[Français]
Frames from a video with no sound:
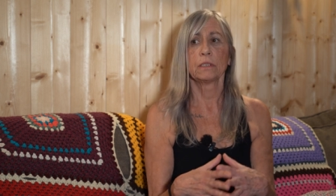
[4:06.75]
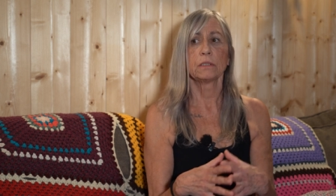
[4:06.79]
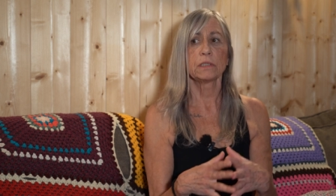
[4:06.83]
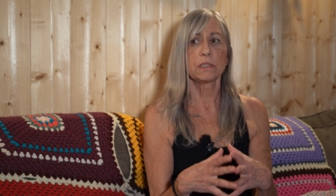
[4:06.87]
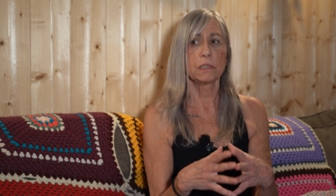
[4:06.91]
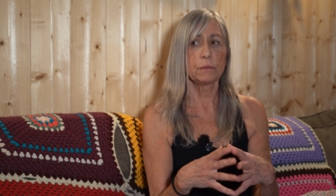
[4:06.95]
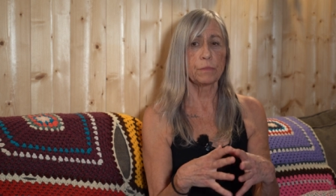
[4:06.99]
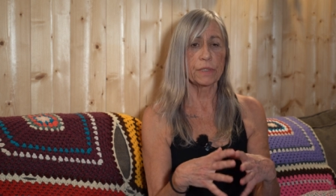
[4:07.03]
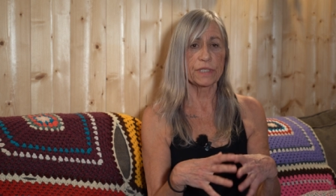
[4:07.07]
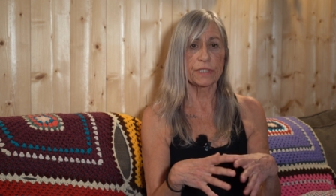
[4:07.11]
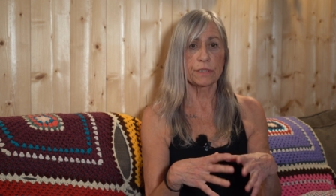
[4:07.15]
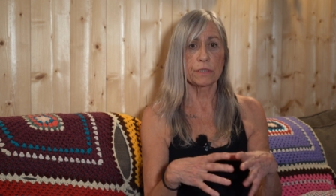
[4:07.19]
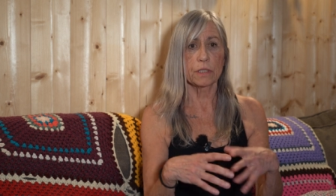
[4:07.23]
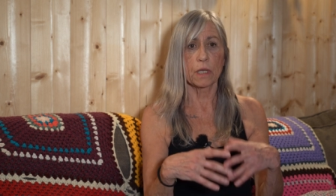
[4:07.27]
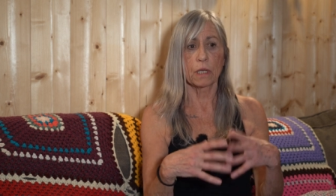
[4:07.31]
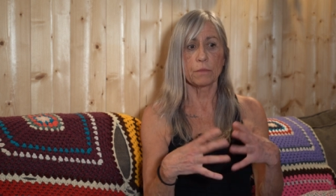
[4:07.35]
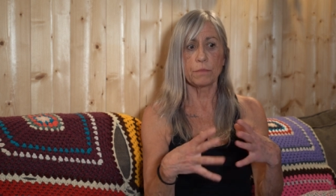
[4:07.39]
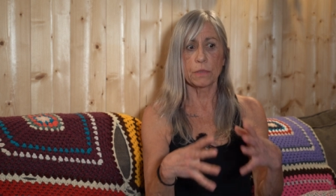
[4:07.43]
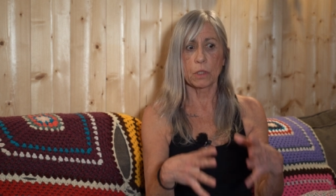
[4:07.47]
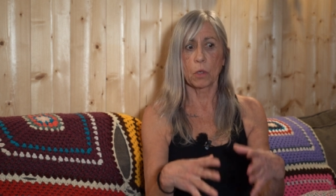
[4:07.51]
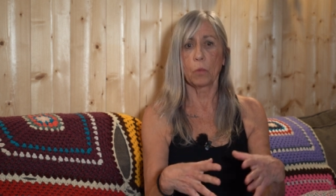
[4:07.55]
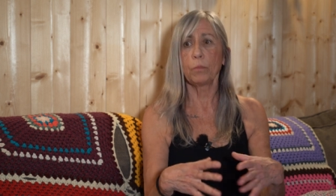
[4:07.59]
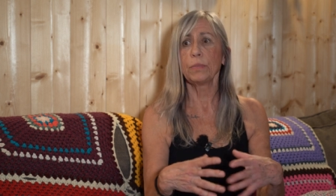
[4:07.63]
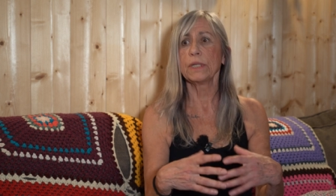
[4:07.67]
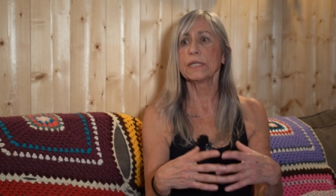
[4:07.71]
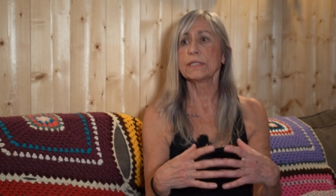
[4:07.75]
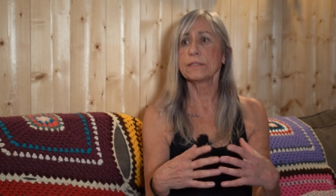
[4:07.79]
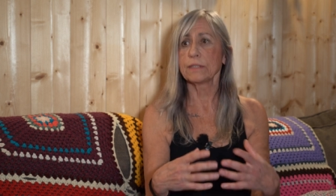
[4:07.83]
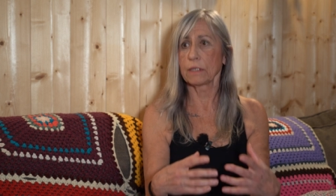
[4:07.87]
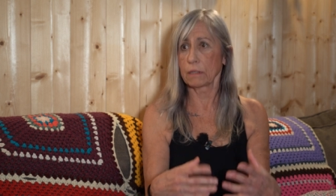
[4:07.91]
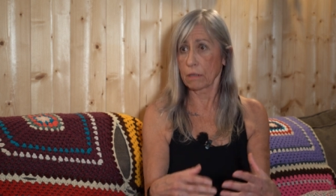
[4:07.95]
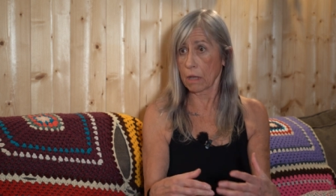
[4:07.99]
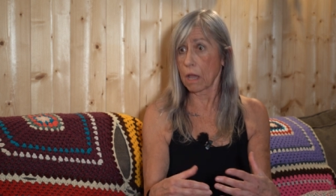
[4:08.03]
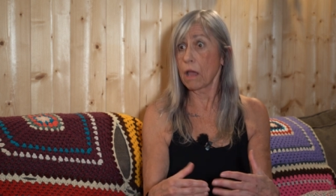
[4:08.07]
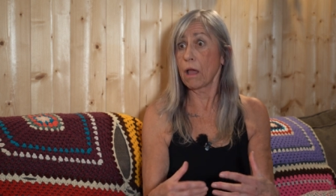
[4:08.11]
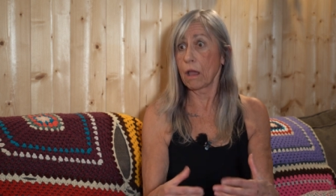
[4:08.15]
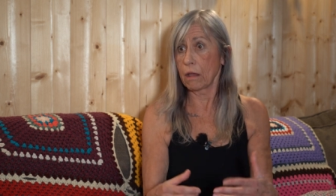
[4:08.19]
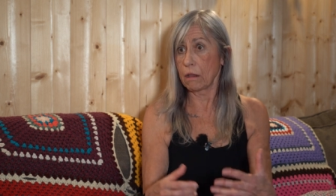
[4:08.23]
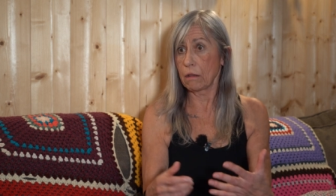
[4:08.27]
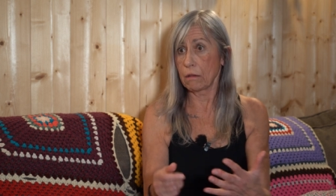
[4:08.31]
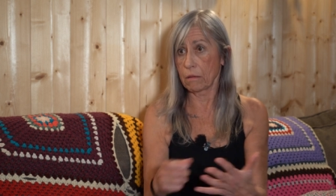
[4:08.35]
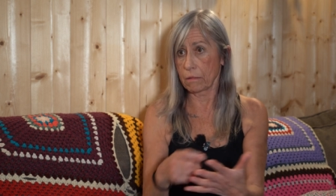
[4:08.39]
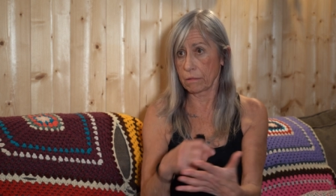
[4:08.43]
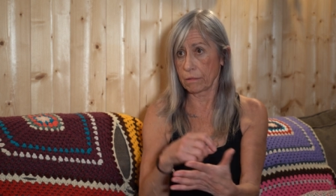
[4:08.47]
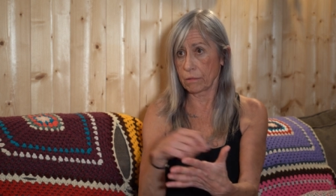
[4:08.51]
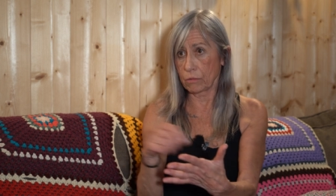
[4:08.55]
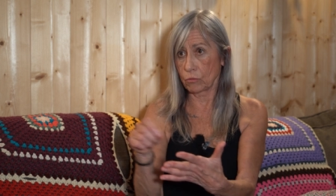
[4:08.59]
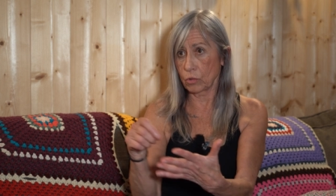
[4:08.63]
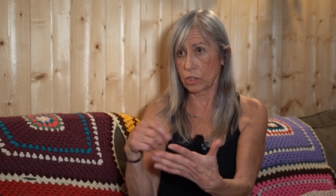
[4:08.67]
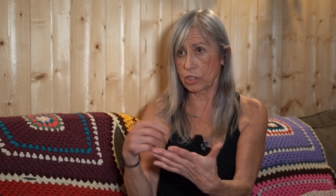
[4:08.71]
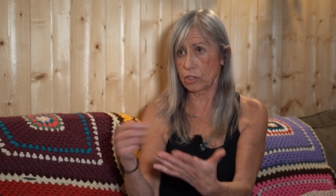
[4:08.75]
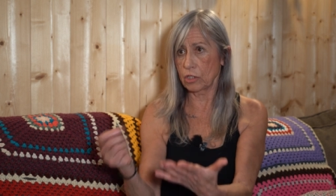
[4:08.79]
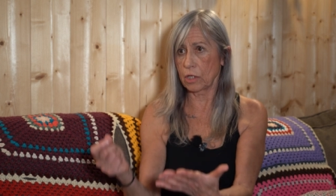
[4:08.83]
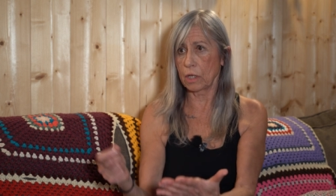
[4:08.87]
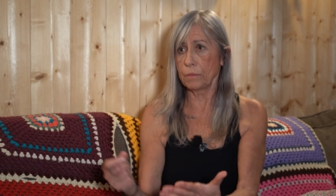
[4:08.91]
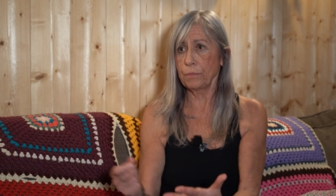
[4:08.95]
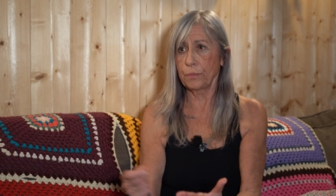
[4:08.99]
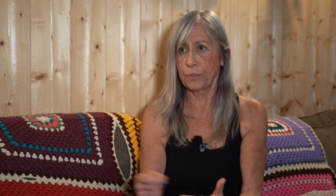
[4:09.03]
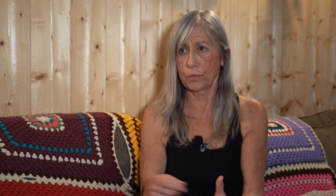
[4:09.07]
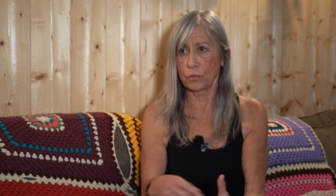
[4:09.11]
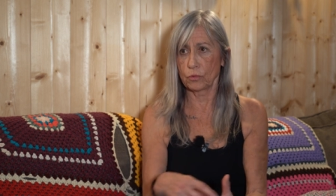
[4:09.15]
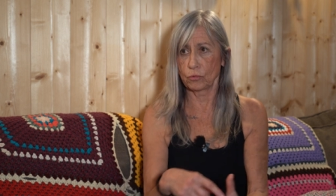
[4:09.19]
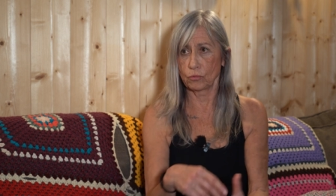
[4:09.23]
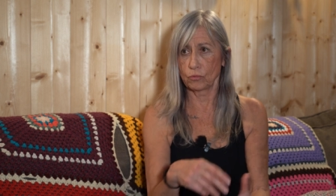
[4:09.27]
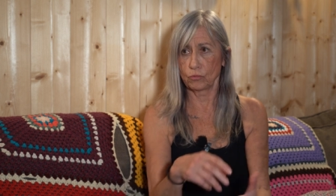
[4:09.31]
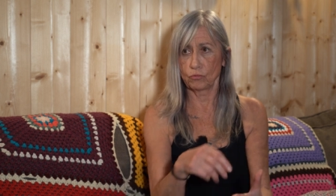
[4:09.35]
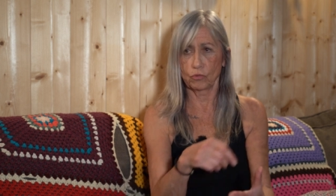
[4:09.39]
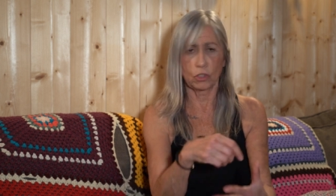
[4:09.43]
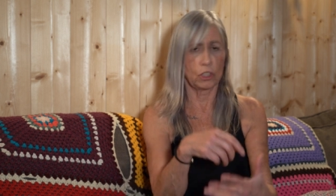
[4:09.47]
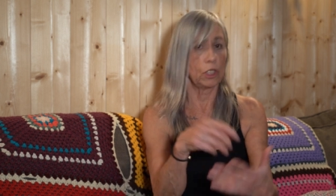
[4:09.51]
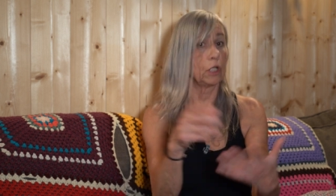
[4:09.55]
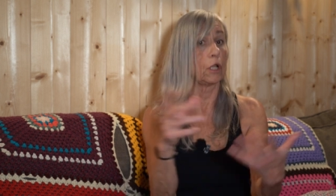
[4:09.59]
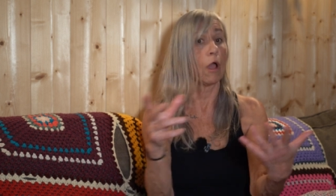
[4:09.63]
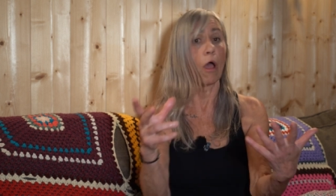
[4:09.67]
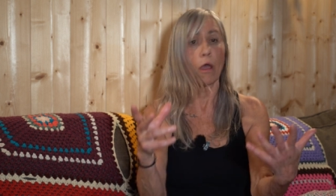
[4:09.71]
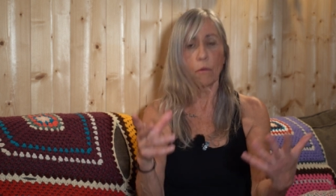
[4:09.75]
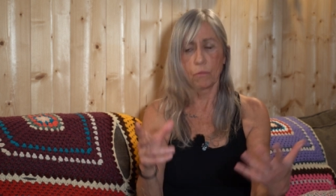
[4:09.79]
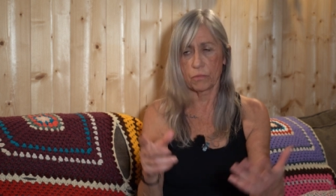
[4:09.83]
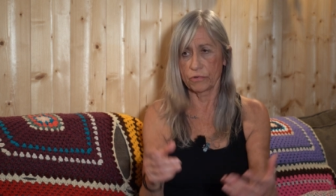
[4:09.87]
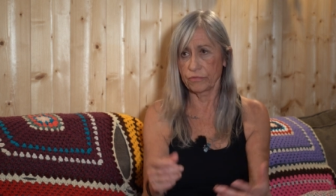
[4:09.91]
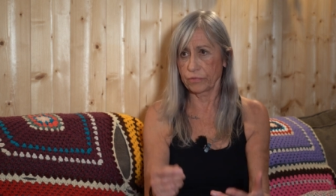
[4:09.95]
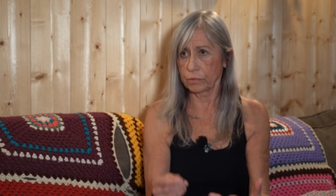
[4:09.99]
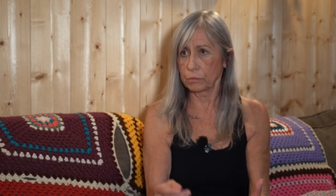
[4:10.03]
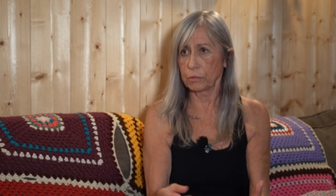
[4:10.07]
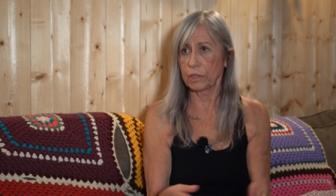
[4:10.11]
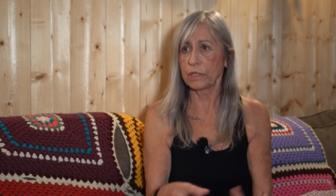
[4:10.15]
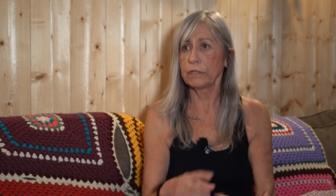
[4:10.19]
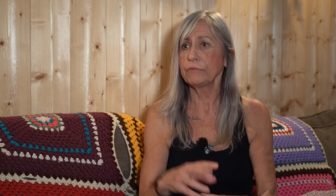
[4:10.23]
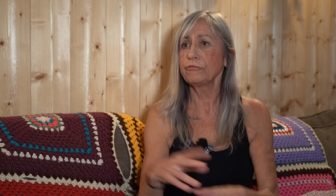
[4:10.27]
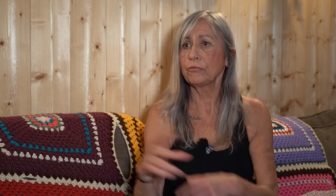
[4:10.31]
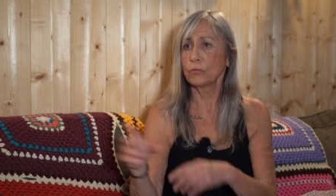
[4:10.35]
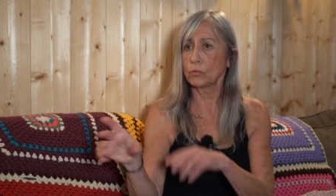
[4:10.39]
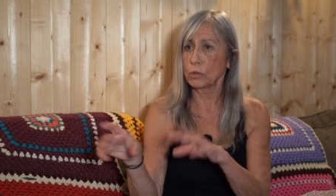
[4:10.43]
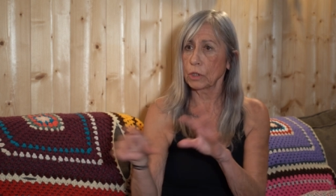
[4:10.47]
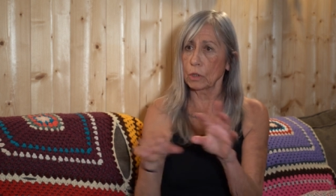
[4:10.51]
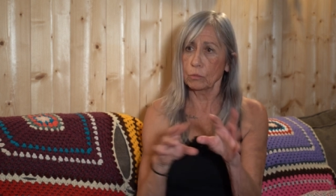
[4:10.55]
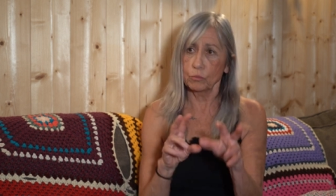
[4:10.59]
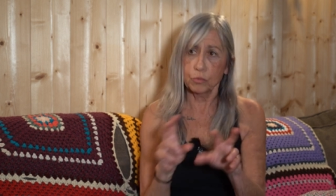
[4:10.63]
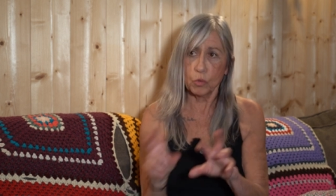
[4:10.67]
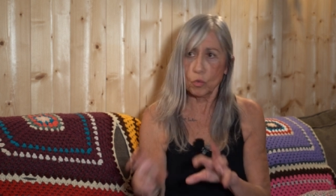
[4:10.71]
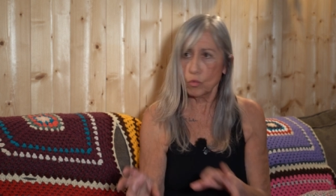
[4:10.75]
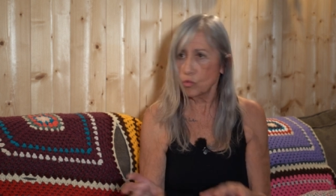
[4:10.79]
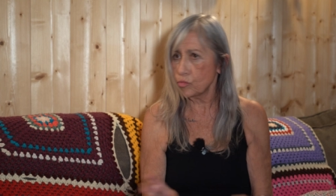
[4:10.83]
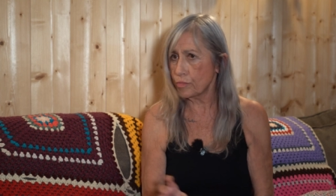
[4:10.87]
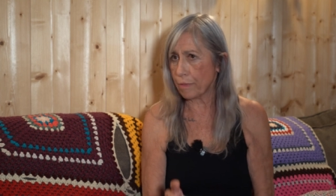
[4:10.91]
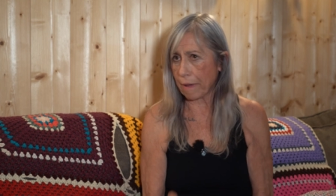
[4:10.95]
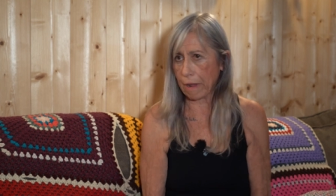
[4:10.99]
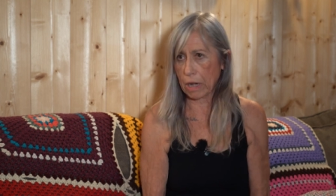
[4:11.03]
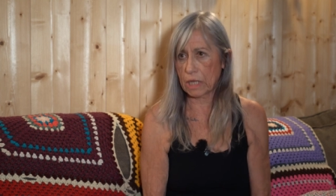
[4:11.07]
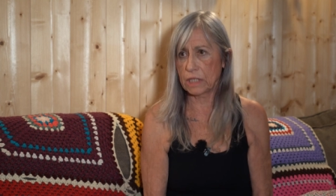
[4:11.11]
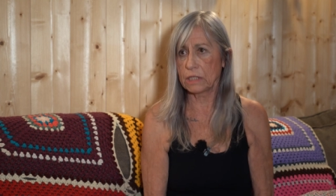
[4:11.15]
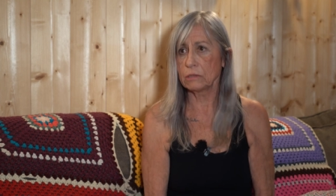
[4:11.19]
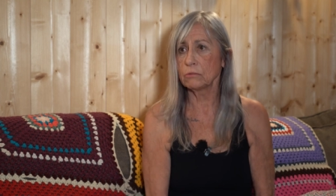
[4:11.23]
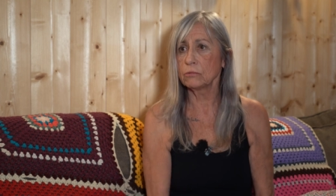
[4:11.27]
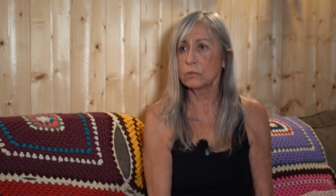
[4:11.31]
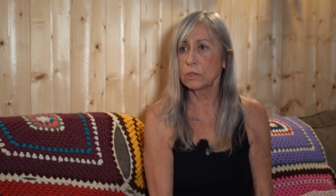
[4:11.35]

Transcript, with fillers: Sébastien a mis en place un, WhatsApp, un euh, Telegram, enfin bref, on a beaucoup parlé.